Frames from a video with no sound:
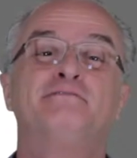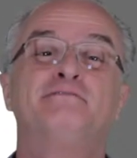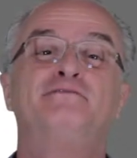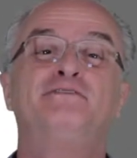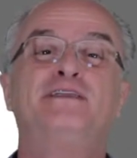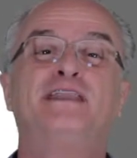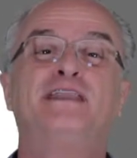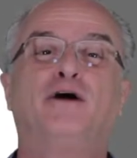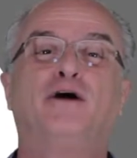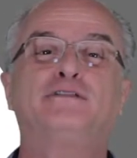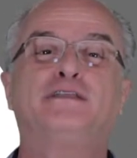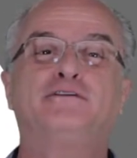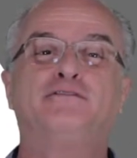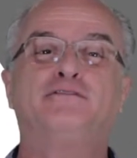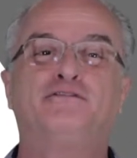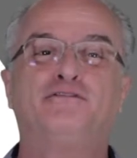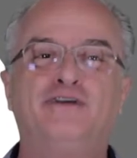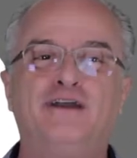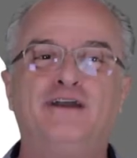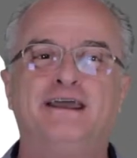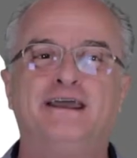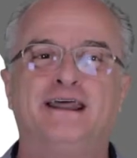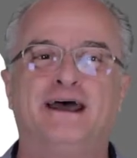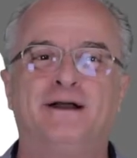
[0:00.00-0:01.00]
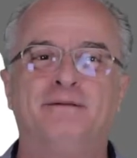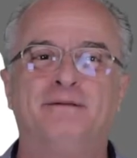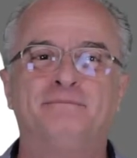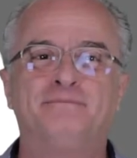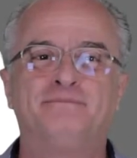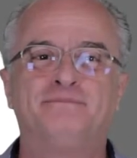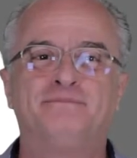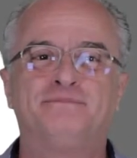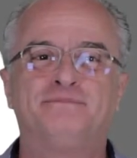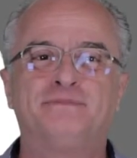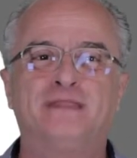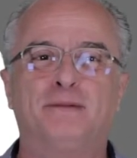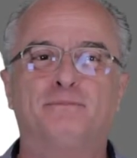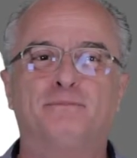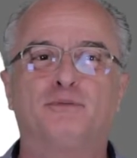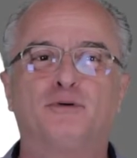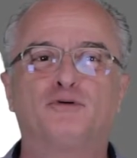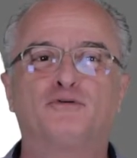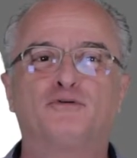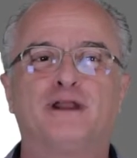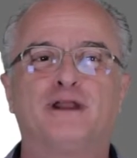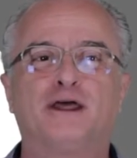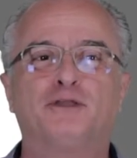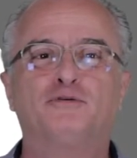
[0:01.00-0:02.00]
Final de feira na
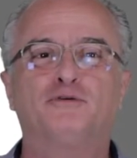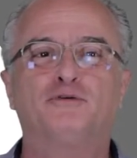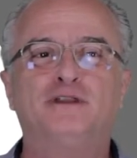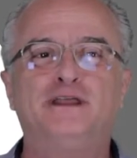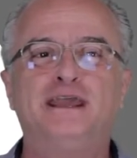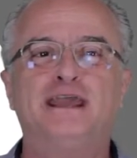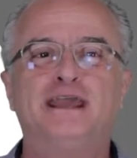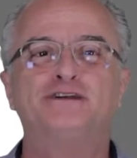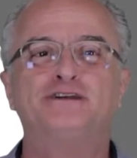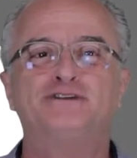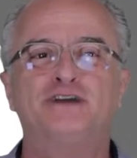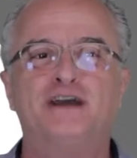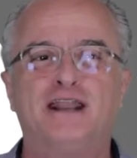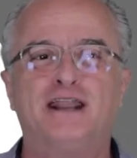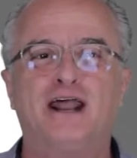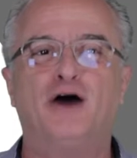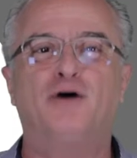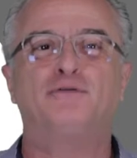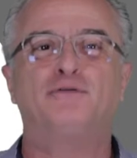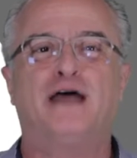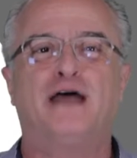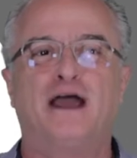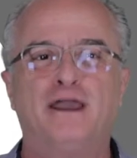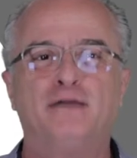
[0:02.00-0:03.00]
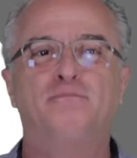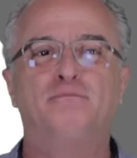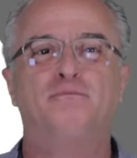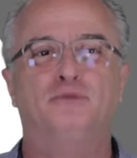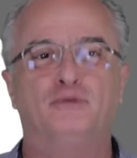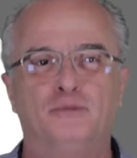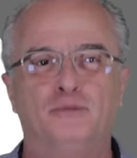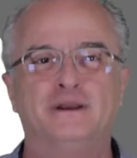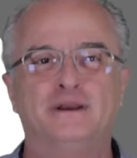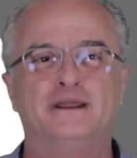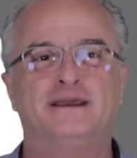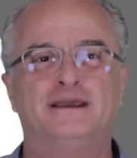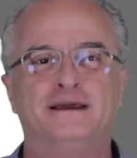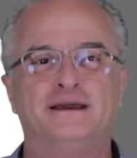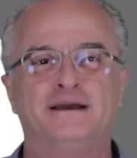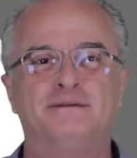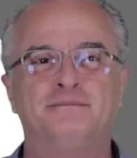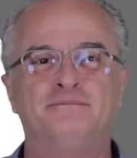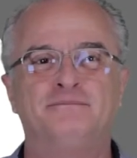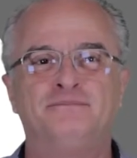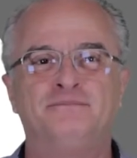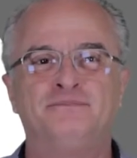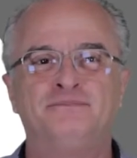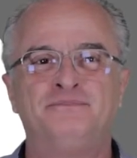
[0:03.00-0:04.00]
Procuradoria-Geral da República.
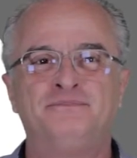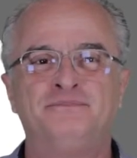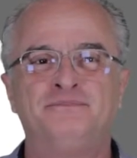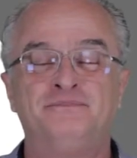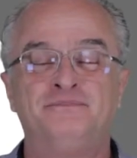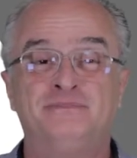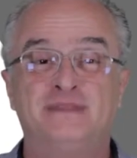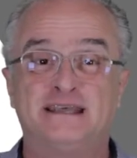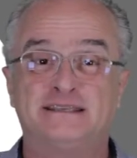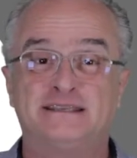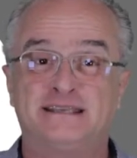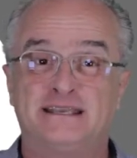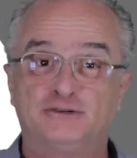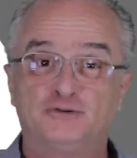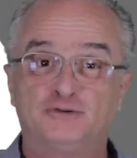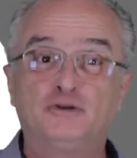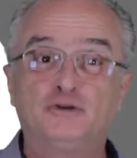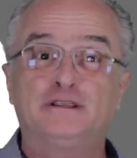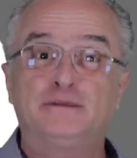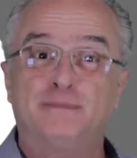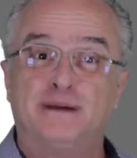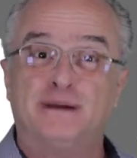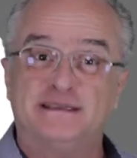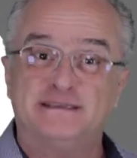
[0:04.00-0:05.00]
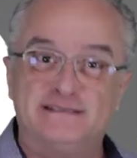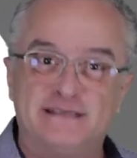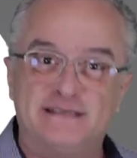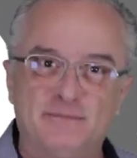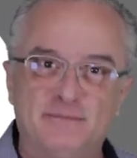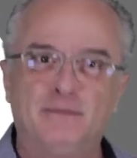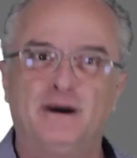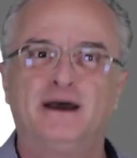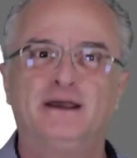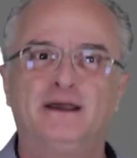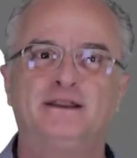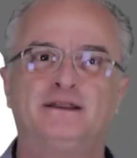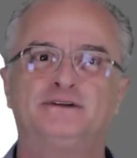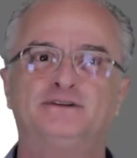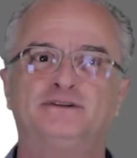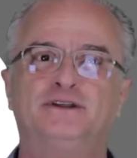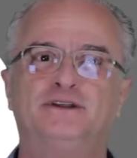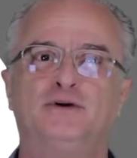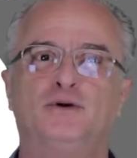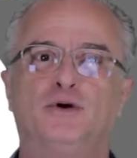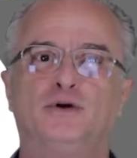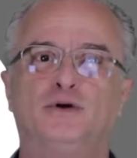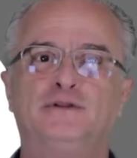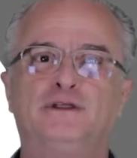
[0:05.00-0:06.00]
Nessas últimas semanas
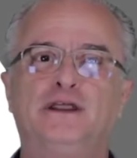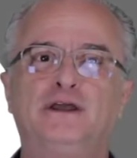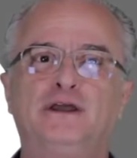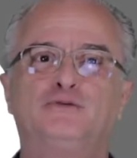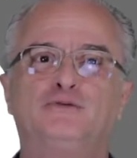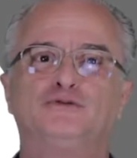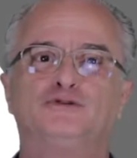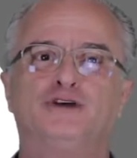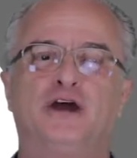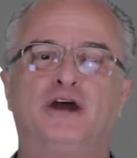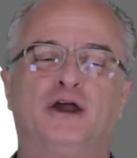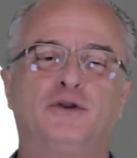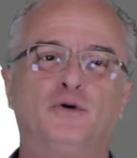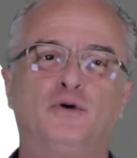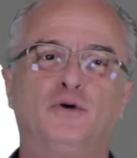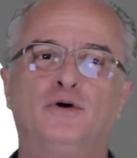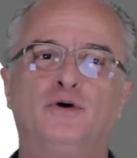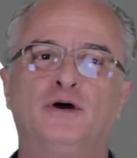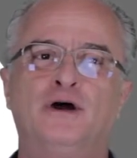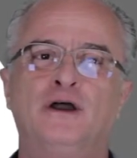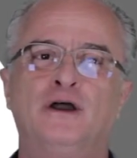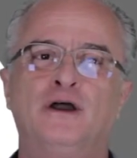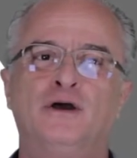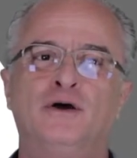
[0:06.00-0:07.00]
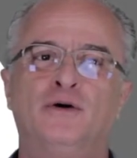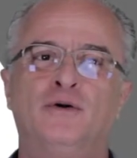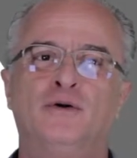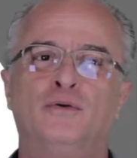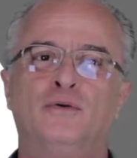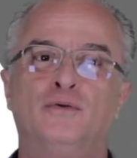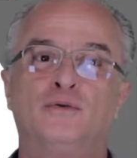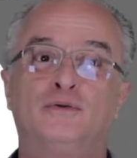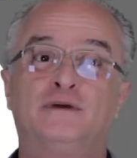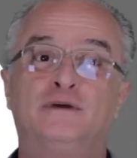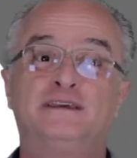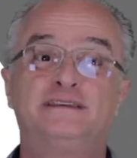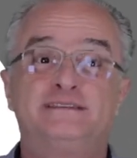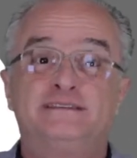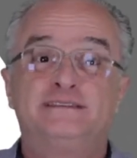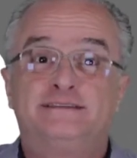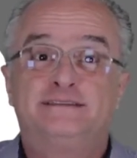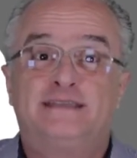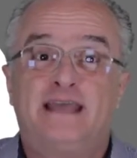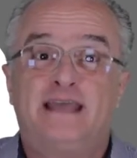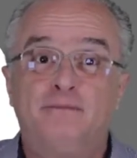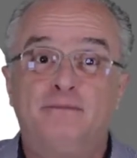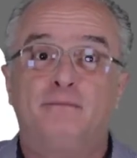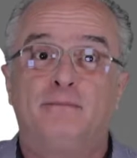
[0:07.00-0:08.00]
de Rodrigo Janot, o que se
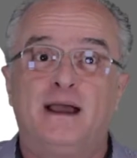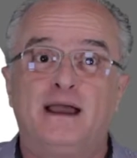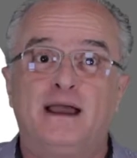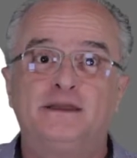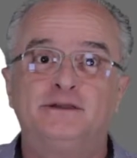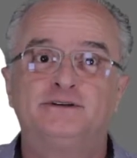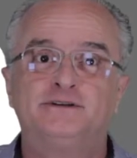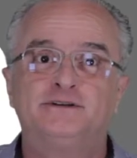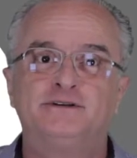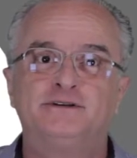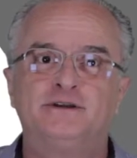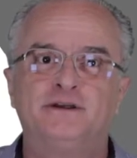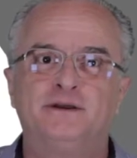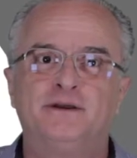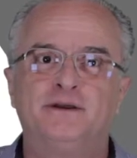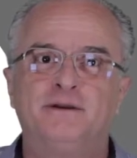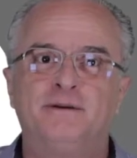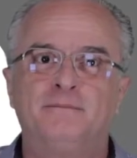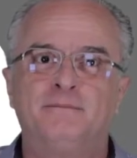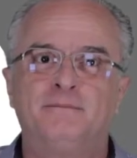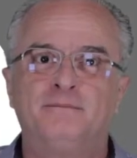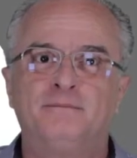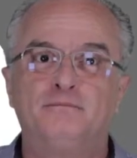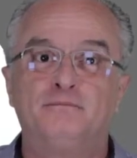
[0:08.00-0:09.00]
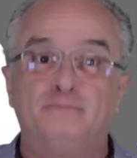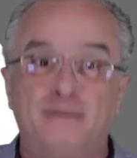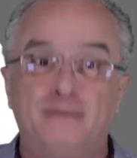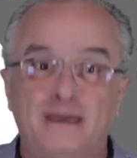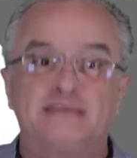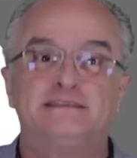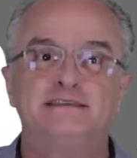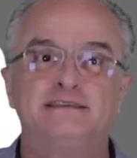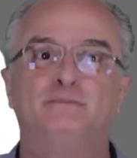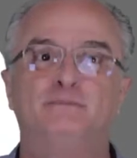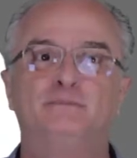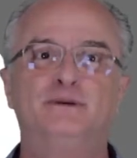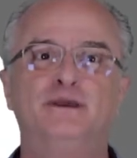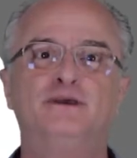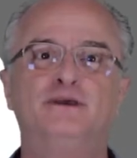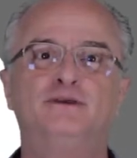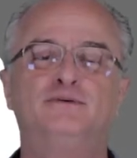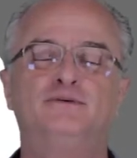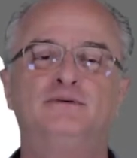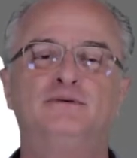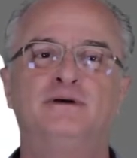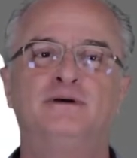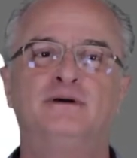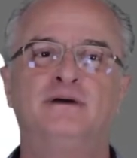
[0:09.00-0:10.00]
tem mais
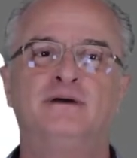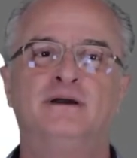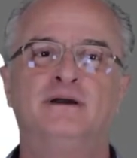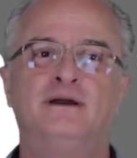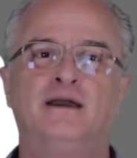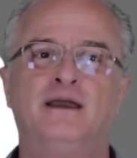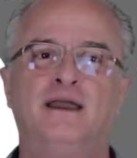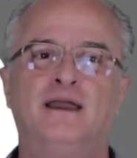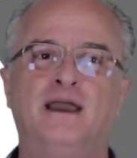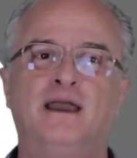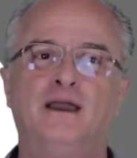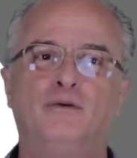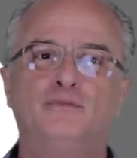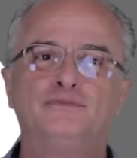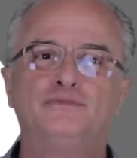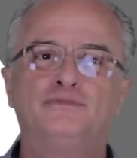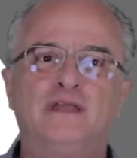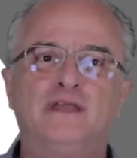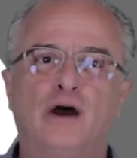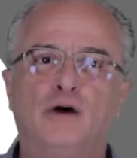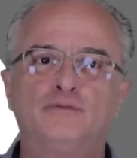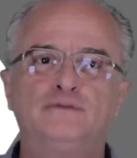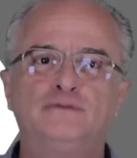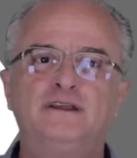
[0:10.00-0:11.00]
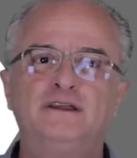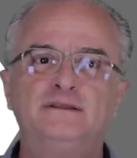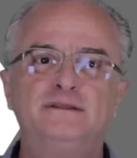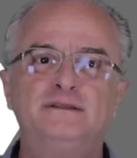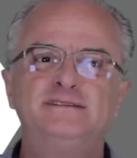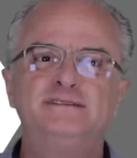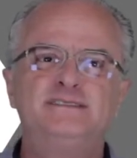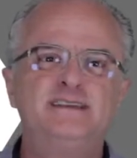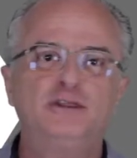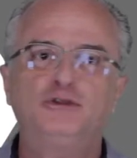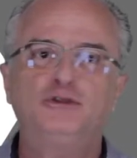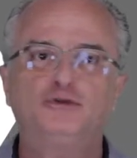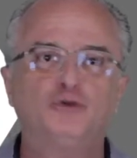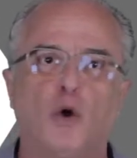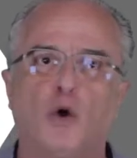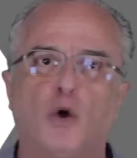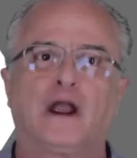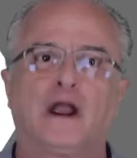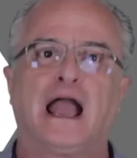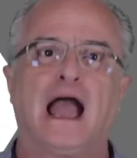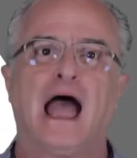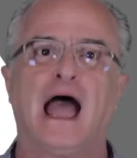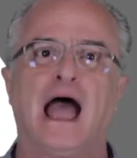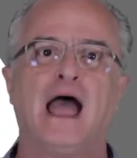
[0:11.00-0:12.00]
percebido é um tal de
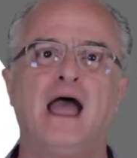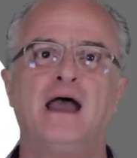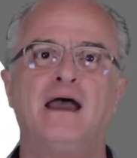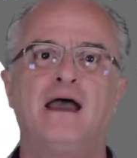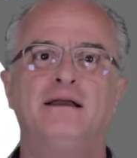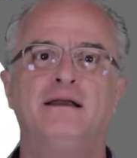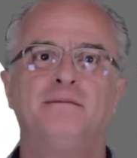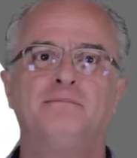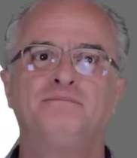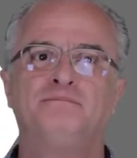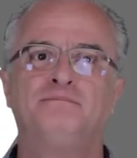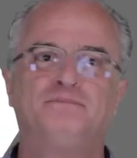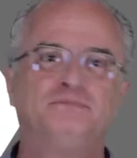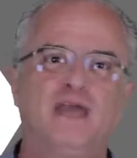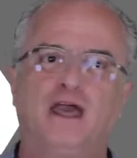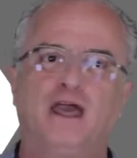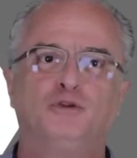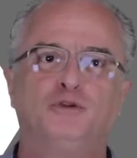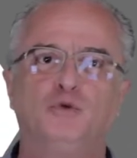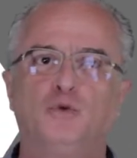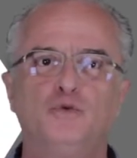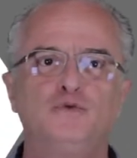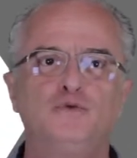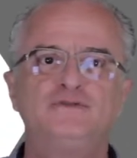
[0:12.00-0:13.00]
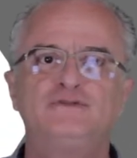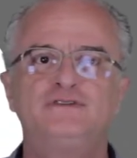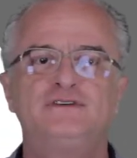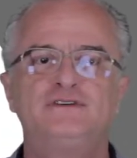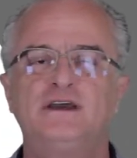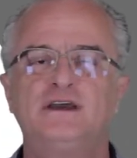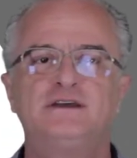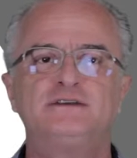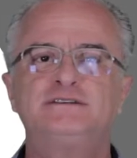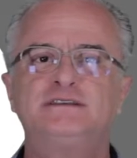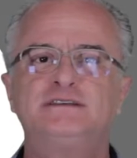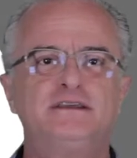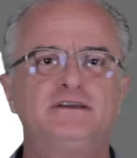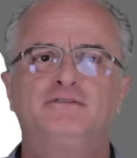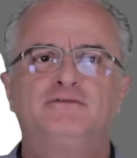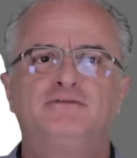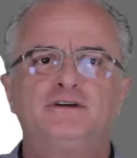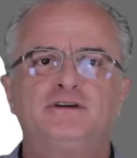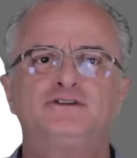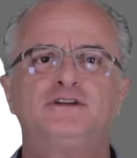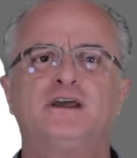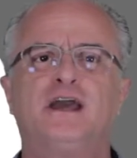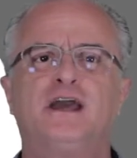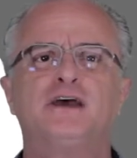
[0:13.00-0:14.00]
desentocar denúncias e
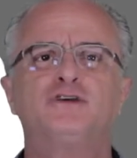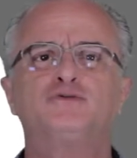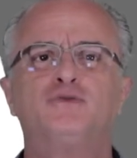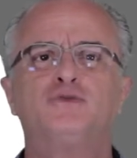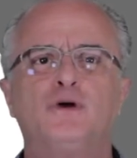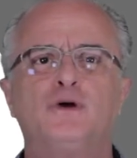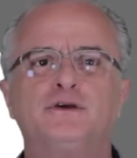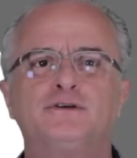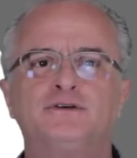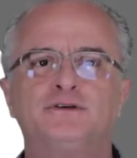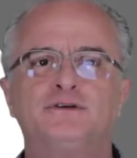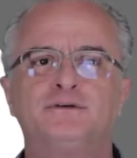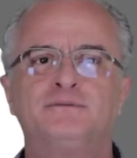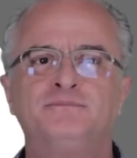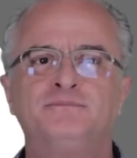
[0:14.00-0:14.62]
investigações,